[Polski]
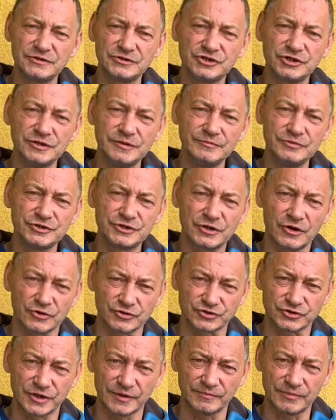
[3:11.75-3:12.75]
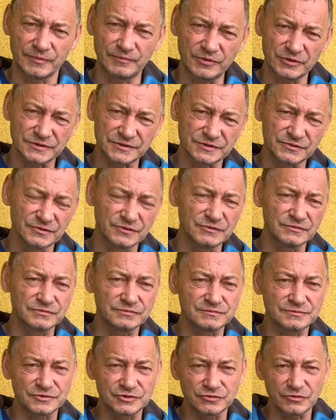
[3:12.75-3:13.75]
czyimś kosztem. Po prostu
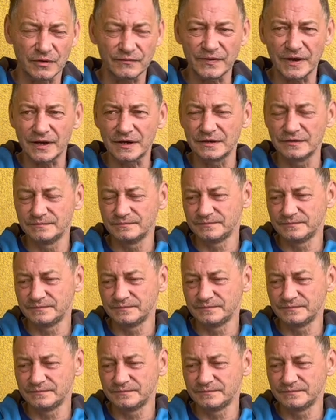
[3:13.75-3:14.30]
człowiek